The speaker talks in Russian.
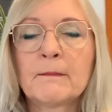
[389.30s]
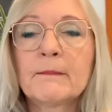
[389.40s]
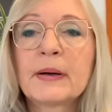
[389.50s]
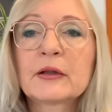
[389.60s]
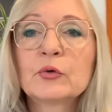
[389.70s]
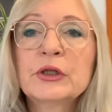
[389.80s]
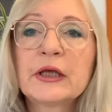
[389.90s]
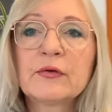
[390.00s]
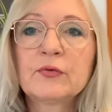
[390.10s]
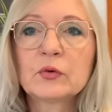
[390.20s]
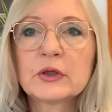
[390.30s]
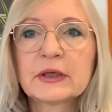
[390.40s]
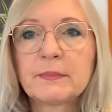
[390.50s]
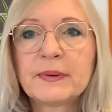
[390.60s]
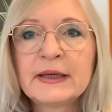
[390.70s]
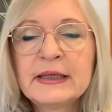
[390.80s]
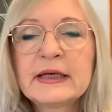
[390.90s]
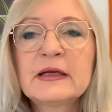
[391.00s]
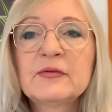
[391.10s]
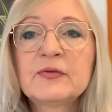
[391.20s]
Поклонники фюрера
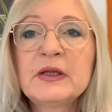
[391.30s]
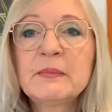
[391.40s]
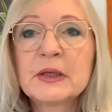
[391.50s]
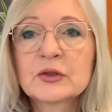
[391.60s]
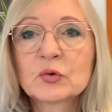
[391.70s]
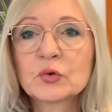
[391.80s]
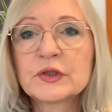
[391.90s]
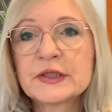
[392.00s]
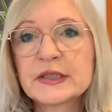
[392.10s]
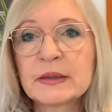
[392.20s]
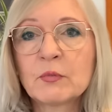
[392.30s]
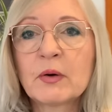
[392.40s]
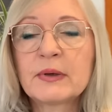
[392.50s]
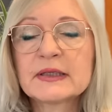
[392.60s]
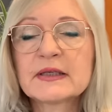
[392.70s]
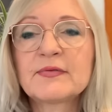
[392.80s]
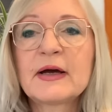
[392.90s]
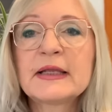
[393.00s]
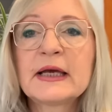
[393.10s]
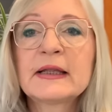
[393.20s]
проникли в немецкую систему
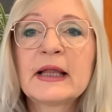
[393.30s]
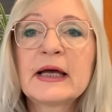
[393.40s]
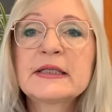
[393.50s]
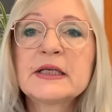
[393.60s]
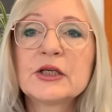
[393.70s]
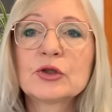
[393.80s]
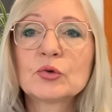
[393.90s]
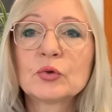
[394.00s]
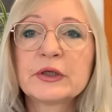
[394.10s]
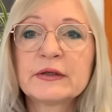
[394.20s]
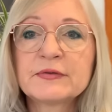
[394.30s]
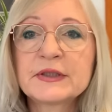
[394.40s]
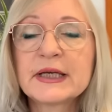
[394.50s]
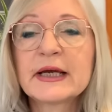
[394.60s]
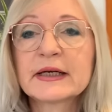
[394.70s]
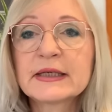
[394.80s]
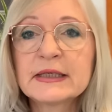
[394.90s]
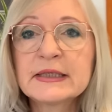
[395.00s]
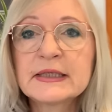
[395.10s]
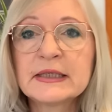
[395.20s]
образования на территории всей
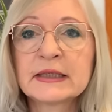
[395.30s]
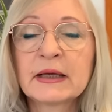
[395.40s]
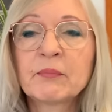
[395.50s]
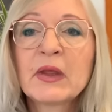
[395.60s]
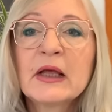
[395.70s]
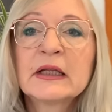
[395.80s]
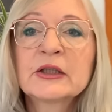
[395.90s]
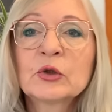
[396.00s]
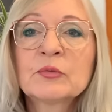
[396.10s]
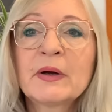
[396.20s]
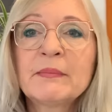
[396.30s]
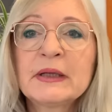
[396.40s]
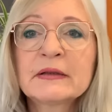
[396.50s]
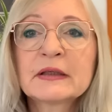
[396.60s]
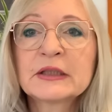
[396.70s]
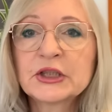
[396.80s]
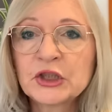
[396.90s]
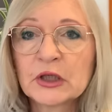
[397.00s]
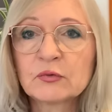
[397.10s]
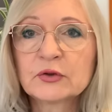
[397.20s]
Аргентины. На тот момент, к
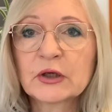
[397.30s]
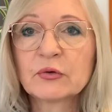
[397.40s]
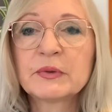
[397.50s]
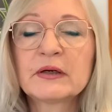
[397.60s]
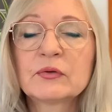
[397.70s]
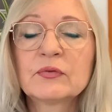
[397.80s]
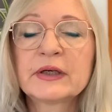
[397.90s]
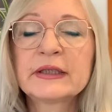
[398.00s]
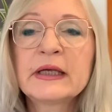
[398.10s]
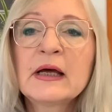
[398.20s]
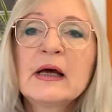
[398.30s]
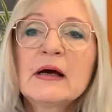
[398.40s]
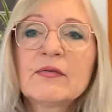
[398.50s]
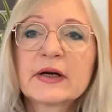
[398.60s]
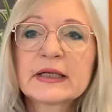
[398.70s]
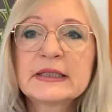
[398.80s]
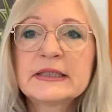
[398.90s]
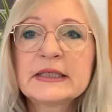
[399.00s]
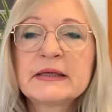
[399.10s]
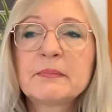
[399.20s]
началу Второй мировой войны, в
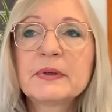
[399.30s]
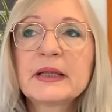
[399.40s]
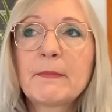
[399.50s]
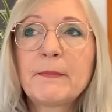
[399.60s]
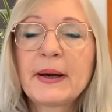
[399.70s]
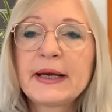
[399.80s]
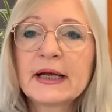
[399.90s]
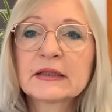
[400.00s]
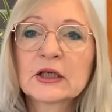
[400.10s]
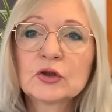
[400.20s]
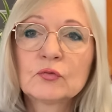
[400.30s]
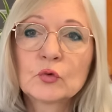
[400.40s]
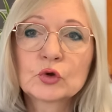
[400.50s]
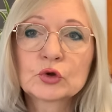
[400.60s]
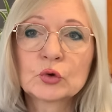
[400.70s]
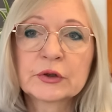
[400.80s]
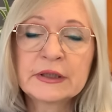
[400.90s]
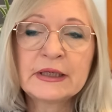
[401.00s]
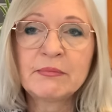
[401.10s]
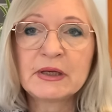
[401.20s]
Аргентине было порядка 200
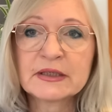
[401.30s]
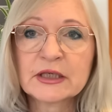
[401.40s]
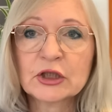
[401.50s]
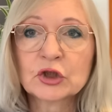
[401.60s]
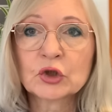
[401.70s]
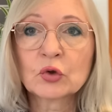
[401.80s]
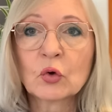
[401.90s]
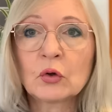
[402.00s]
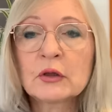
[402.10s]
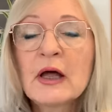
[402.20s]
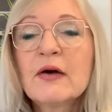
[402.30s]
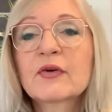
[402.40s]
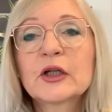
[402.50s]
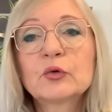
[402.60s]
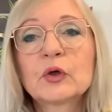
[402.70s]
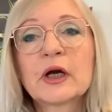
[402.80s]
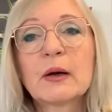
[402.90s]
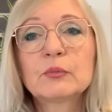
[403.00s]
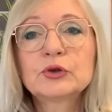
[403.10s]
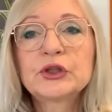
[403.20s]
немецких школ, в которых
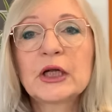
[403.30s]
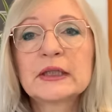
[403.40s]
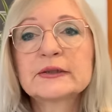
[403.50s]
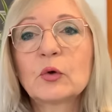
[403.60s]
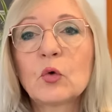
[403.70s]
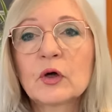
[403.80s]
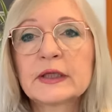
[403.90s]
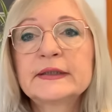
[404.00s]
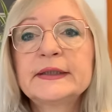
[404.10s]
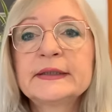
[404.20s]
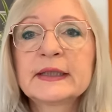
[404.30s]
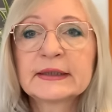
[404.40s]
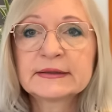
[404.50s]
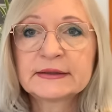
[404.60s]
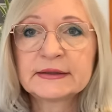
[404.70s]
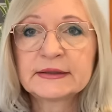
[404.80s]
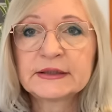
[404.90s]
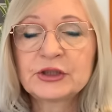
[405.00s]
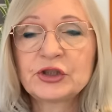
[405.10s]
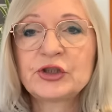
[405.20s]
обучалось около 13
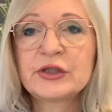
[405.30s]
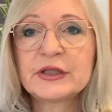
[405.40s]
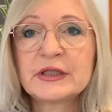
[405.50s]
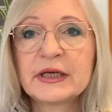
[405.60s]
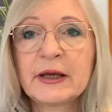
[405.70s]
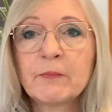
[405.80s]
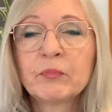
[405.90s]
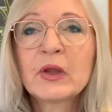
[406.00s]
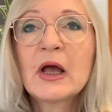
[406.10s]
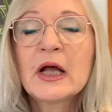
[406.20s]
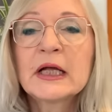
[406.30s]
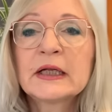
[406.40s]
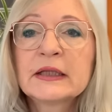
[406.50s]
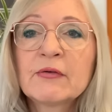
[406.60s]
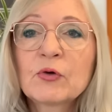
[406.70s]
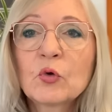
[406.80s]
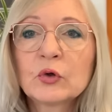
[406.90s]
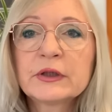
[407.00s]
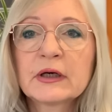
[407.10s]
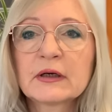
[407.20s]
тысяч детей. А на
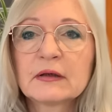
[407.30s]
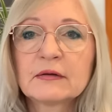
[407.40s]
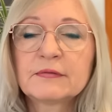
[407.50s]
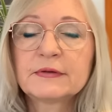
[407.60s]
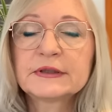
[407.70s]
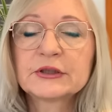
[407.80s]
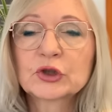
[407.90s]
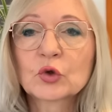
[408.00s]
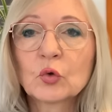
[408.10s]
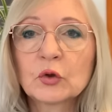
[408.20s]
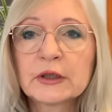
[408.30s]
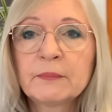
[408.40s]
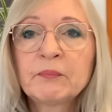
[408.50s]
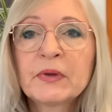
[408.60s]
входах а, в эти школы